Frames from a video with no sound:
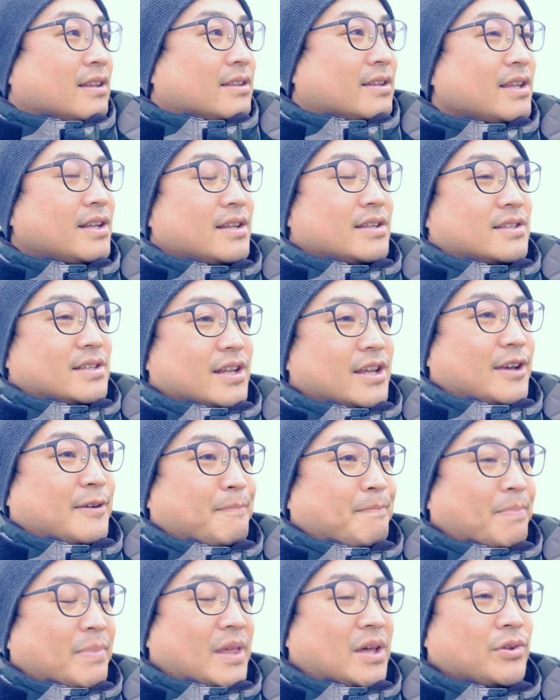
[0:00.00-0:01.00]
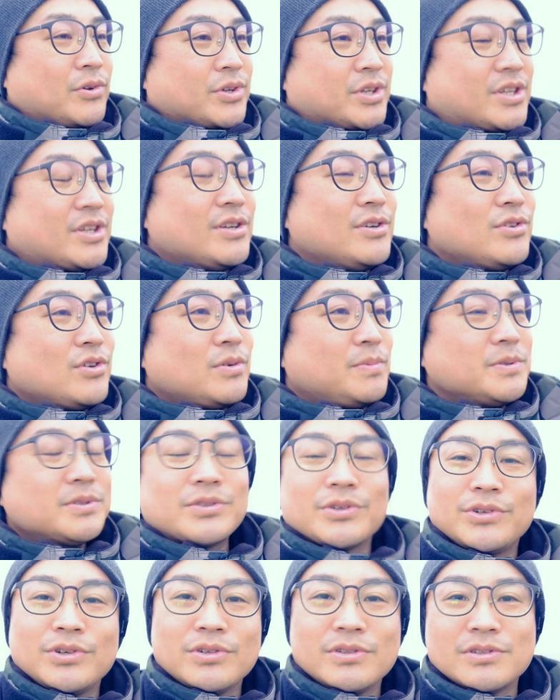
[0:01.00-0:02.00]
でですね、昼の部
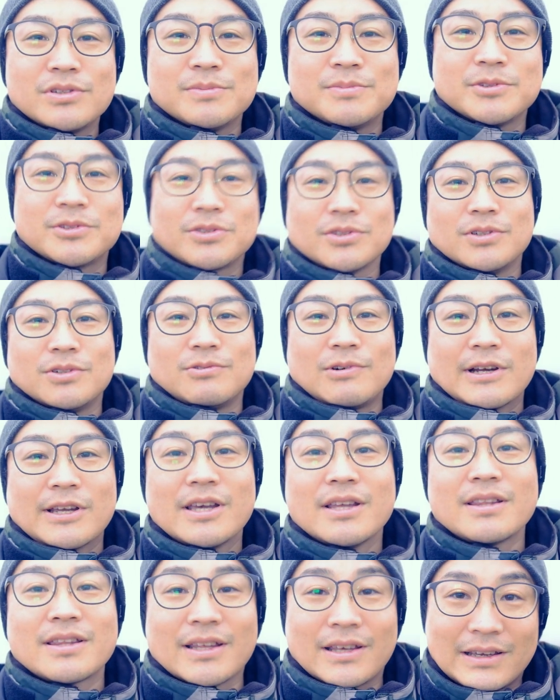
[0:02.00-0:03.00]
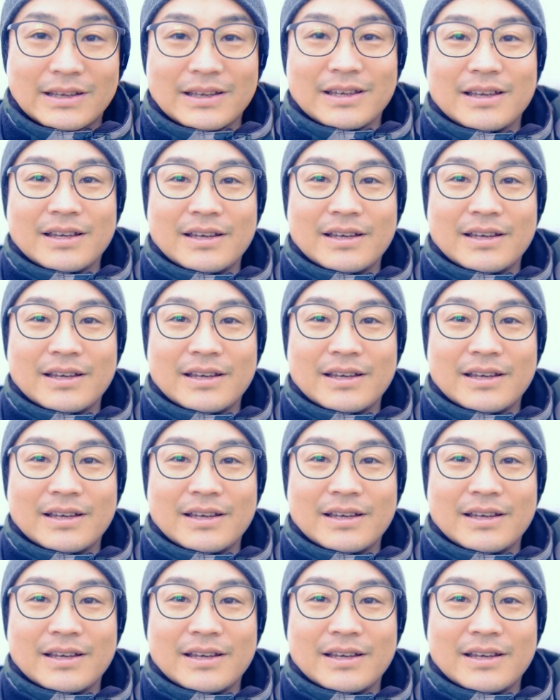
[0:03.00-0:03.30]
と夜の部と分けて